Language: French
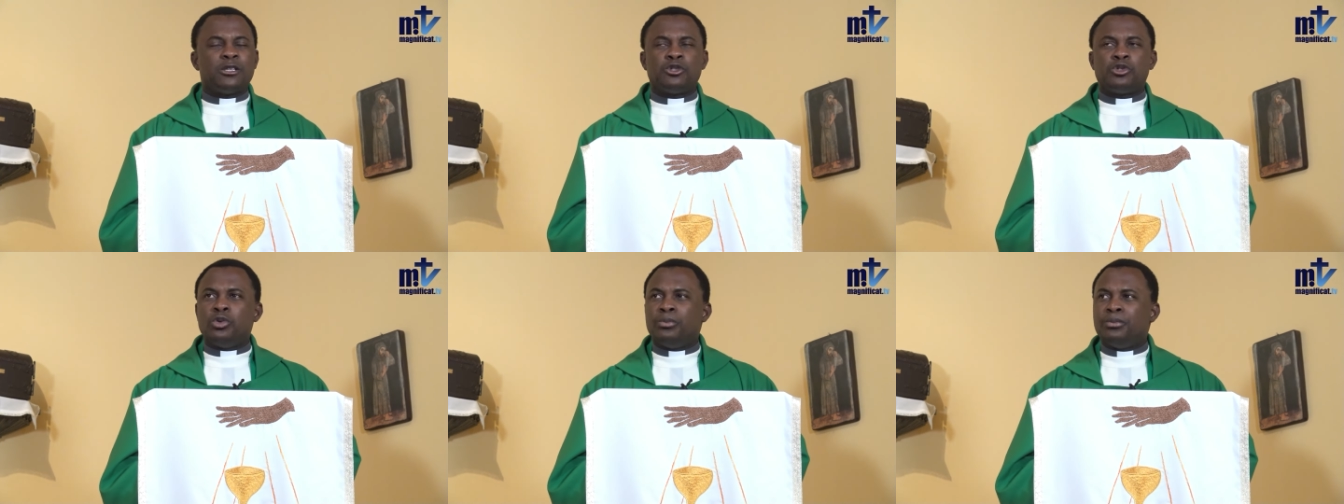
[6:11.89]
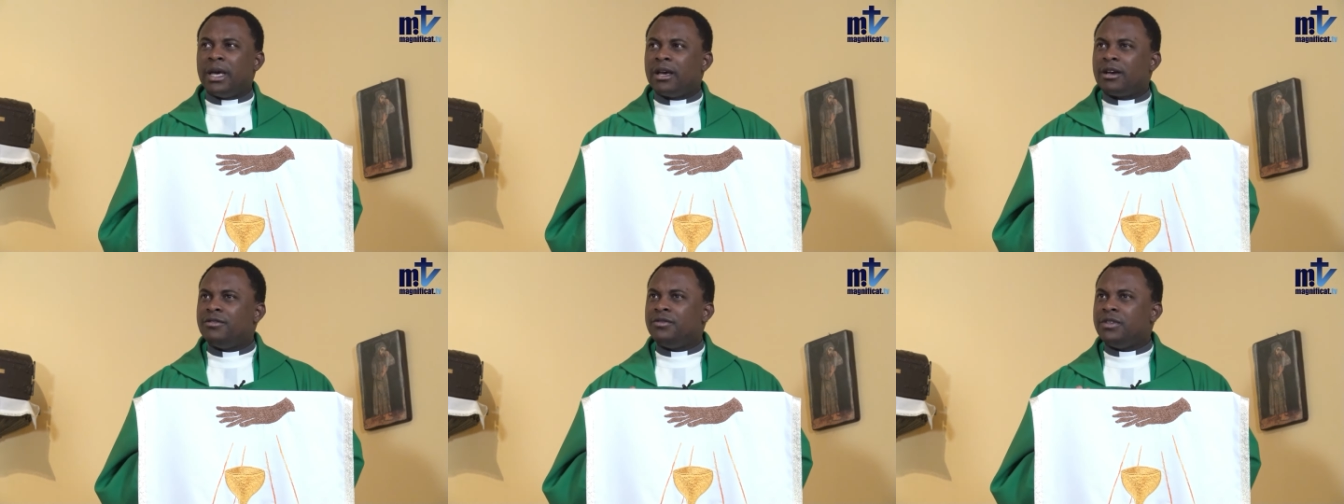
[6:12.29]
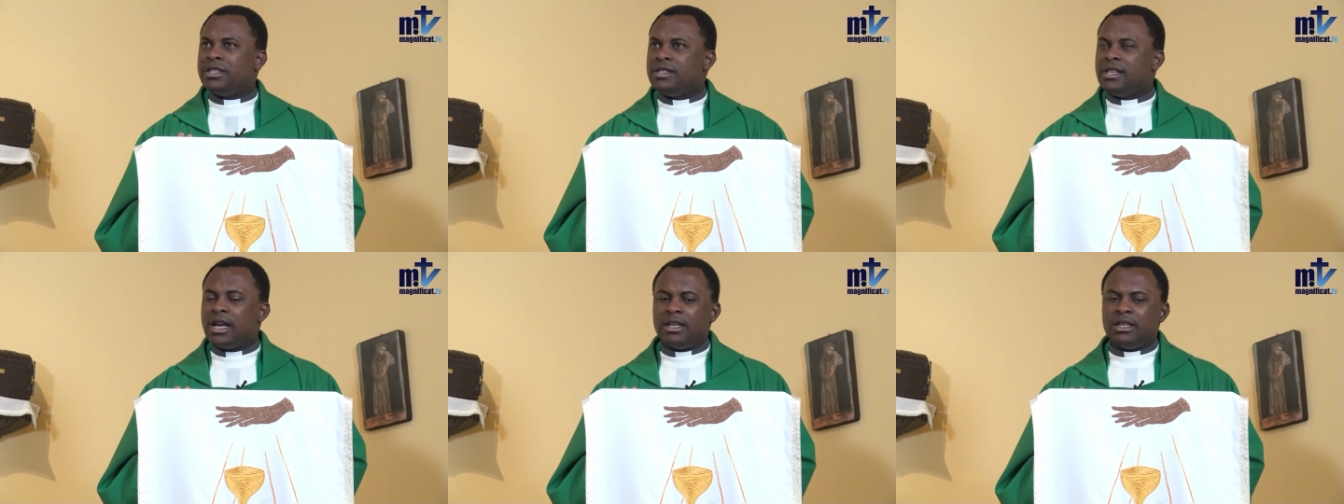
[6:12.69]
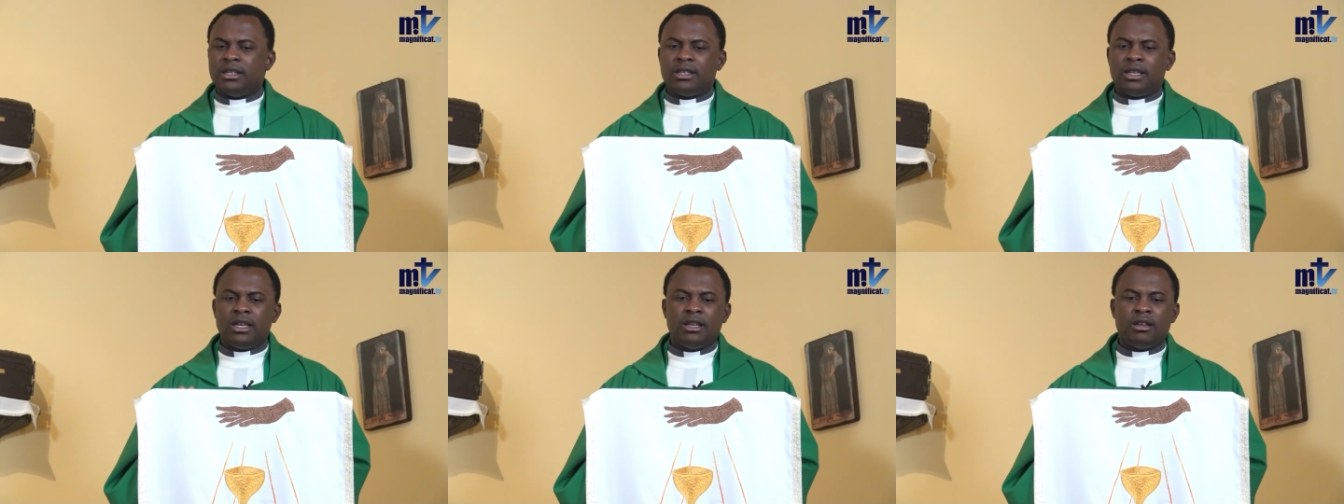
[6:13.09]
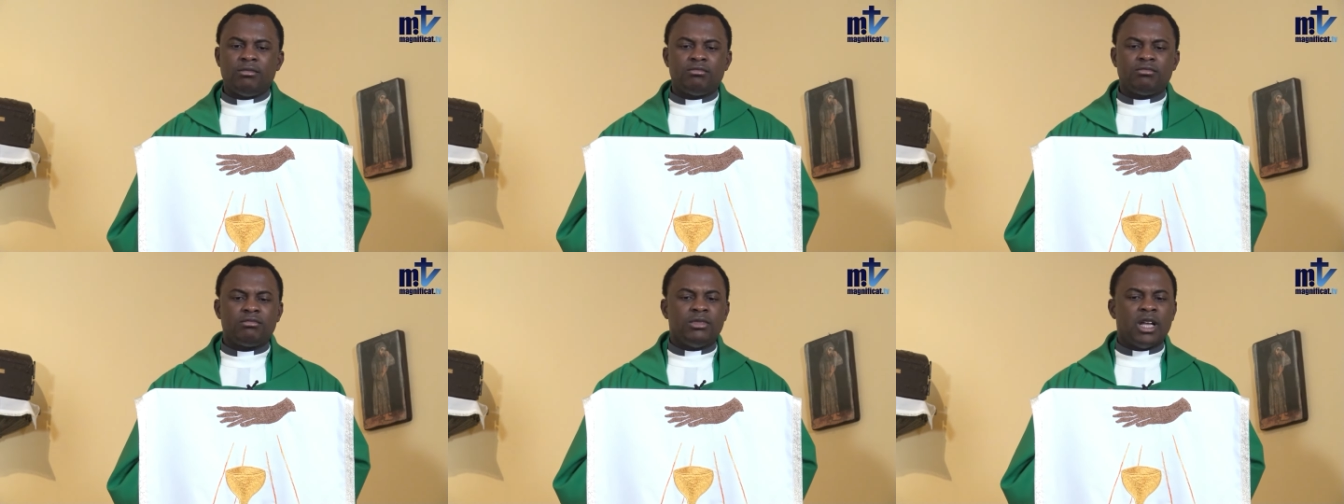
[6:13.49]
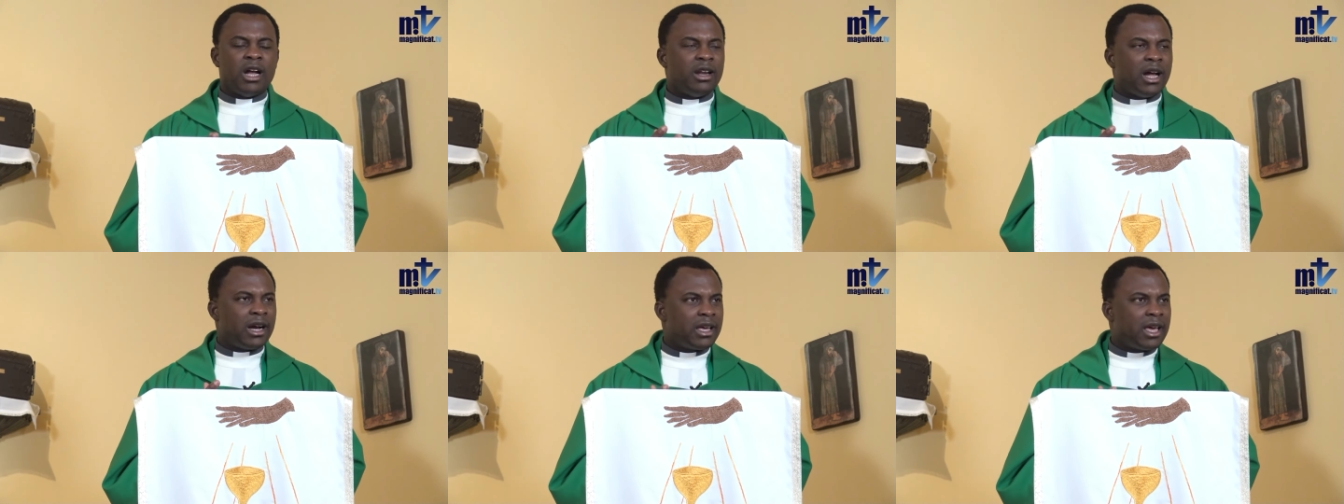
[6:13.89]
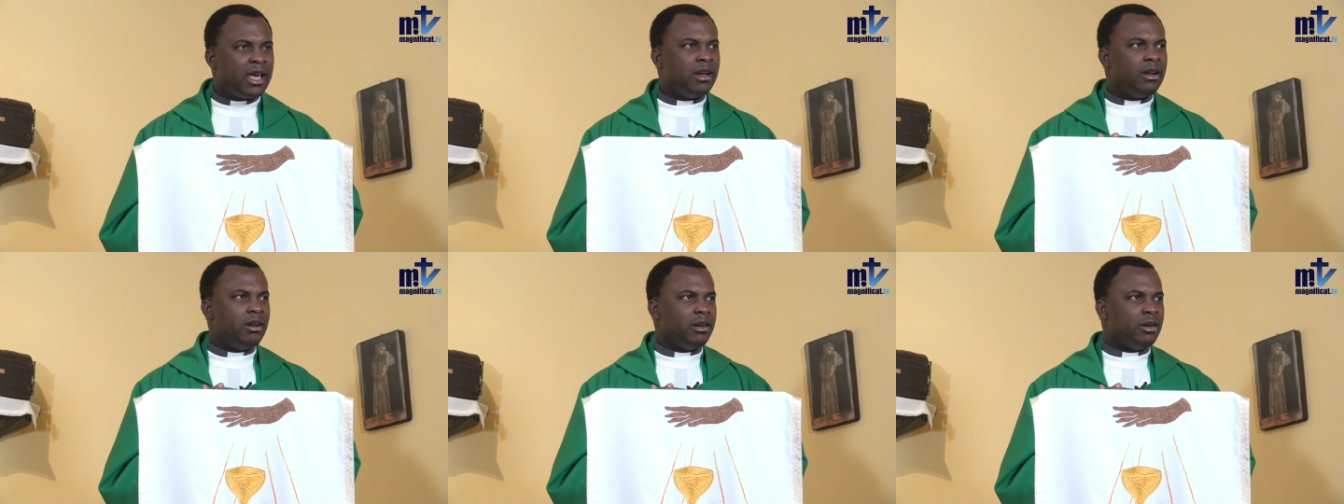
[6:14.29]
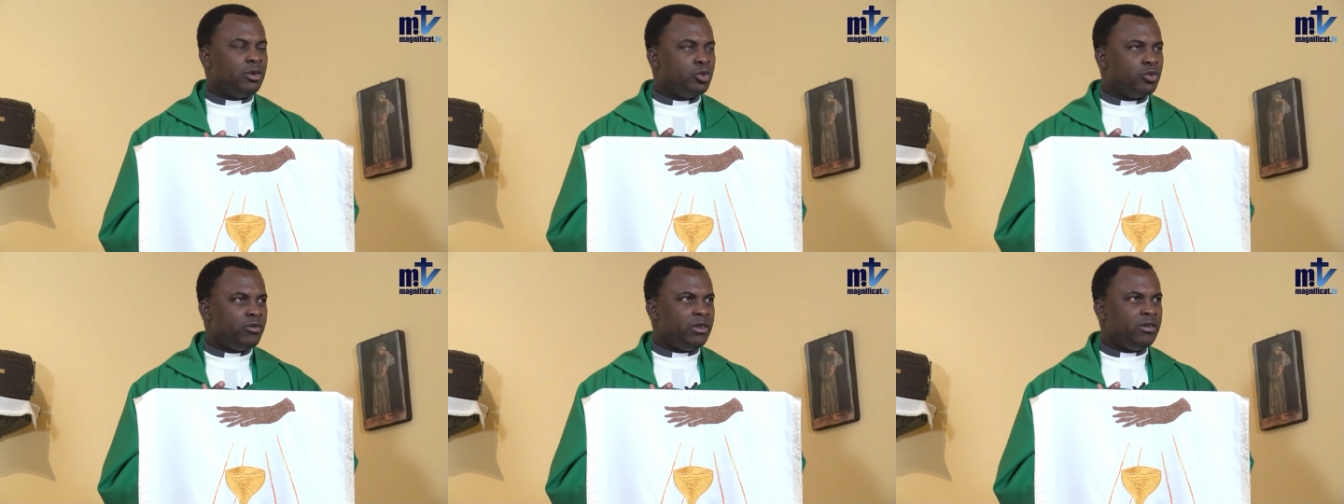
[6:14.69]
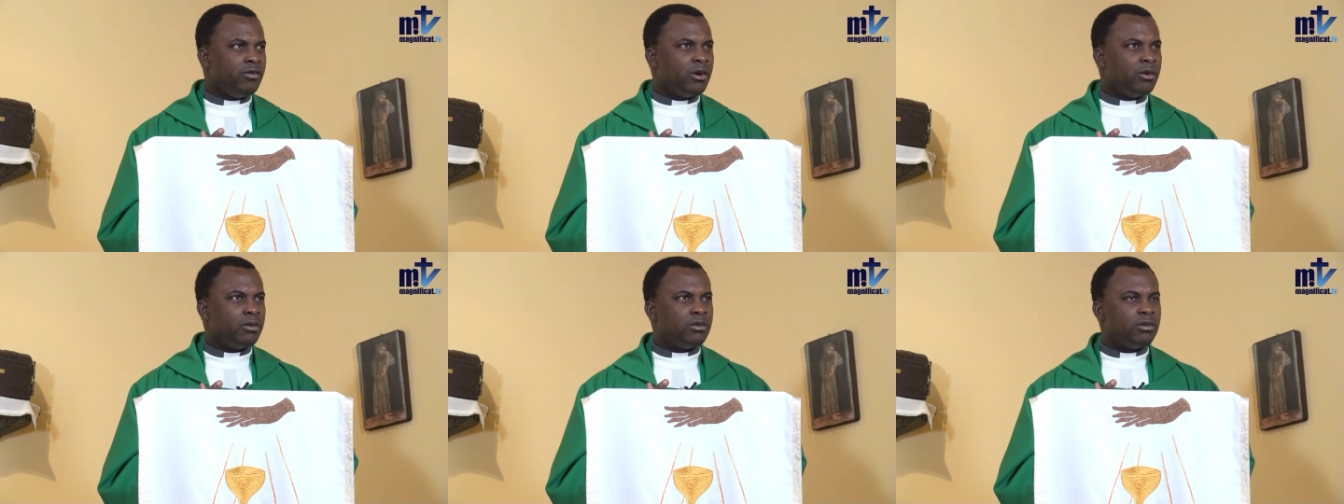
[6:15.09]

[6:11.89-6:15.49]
superficialité dans laquelle nous vivons.